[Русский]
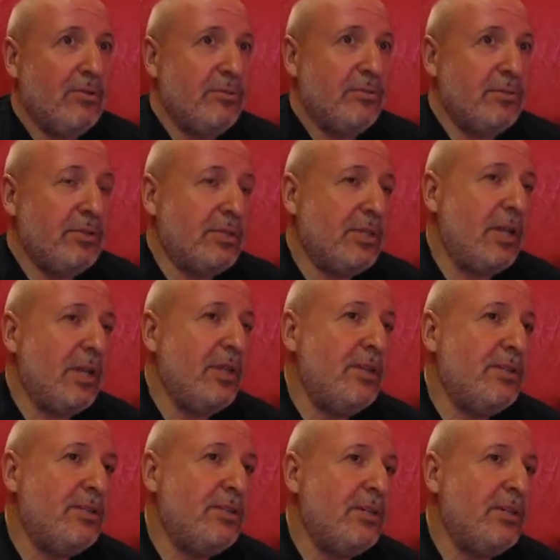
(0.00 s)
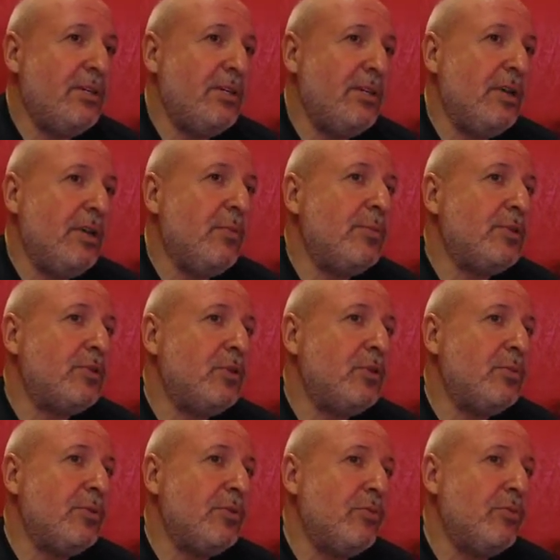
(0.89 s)
В социальные сети я пошел
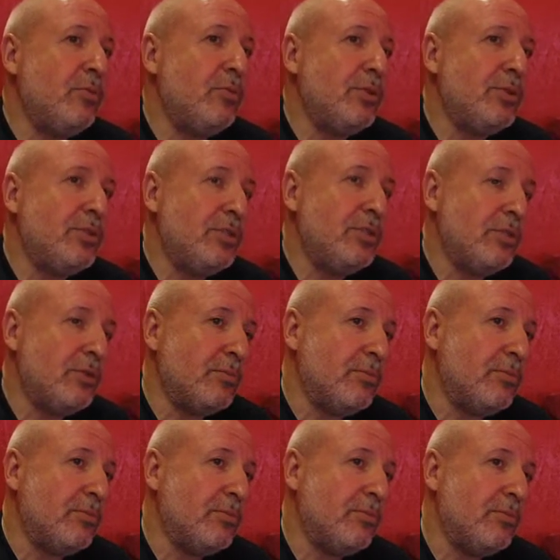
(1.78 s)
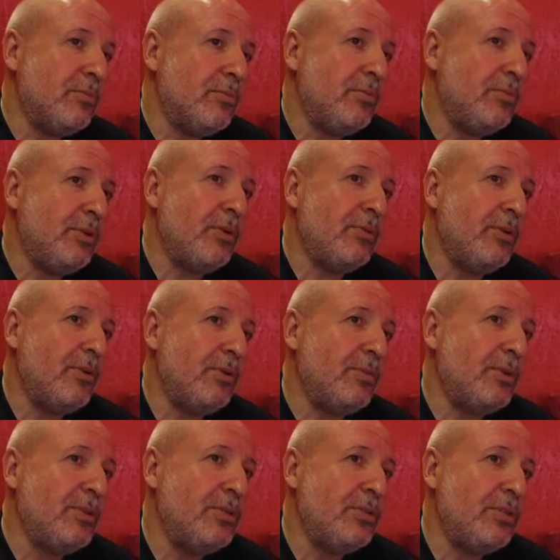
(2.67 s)
по двум причинам. Первая
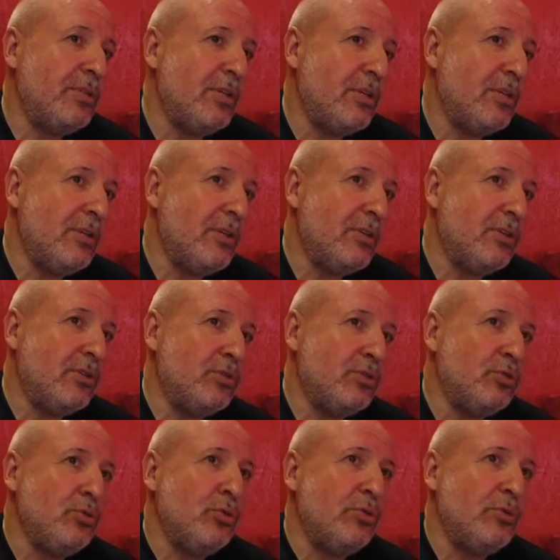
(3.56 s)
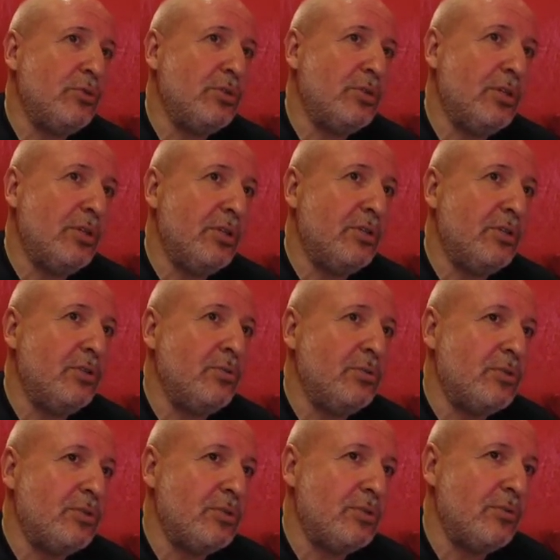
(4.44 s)
причина – это чудовищное
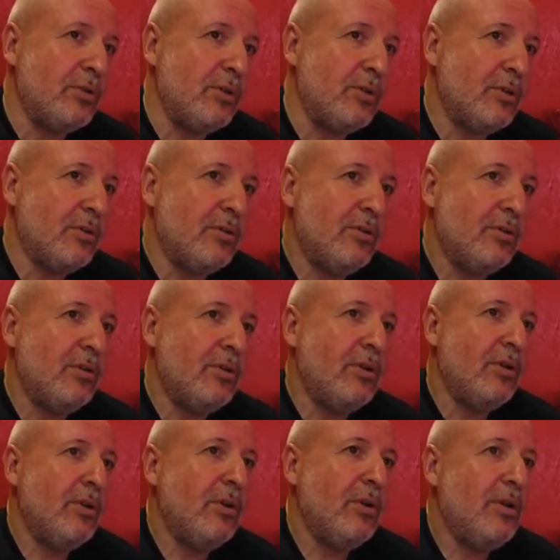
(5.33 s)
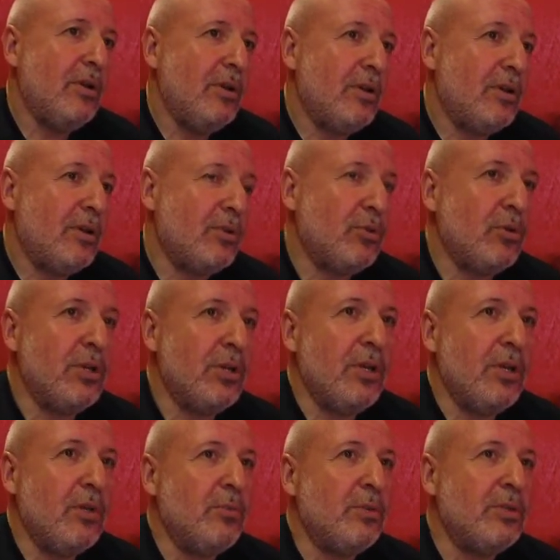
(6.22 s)
одиночество, которое
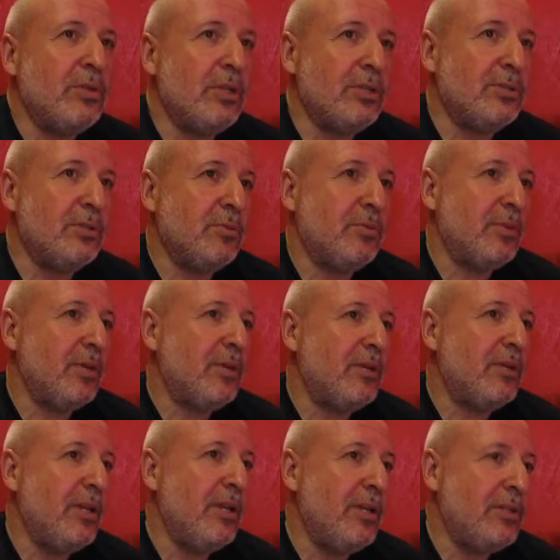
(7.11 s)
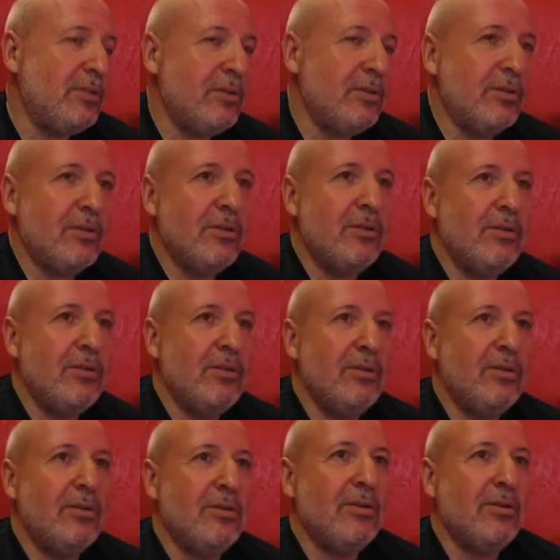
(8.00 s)
я пытался преодолеть,
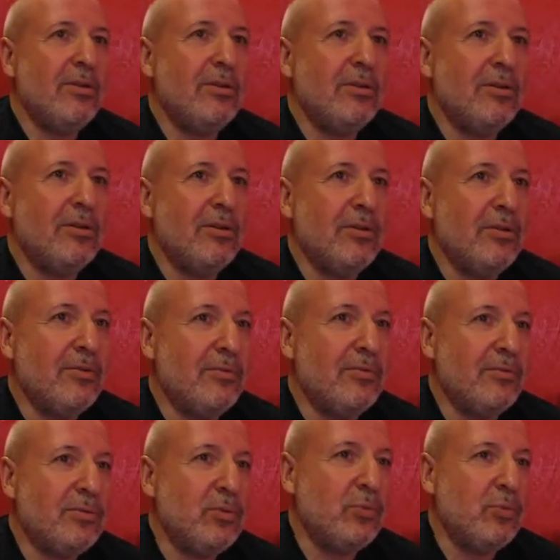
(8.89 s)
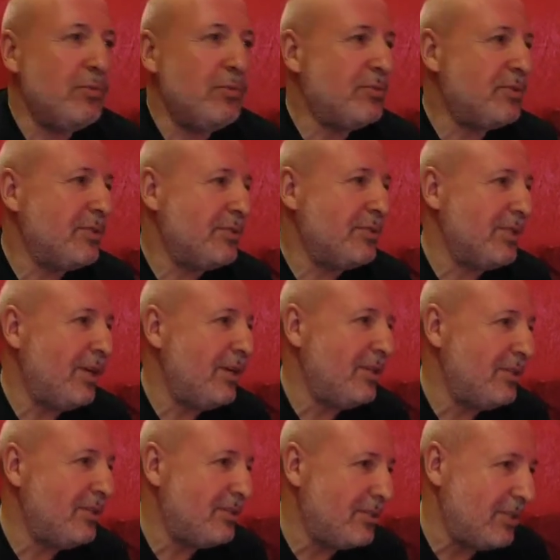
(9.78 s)
э, вступив в
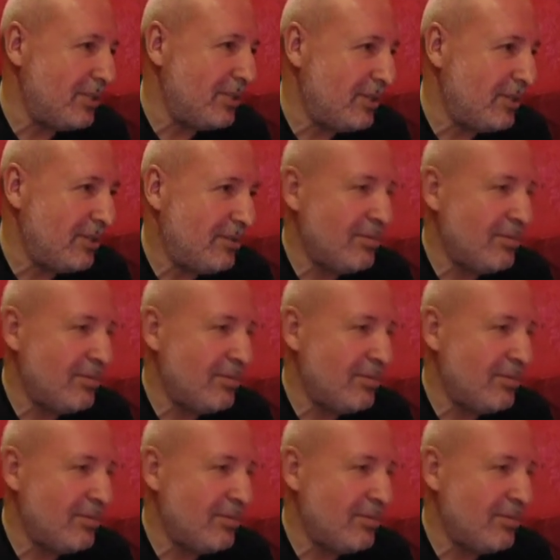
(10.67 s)
социальные сети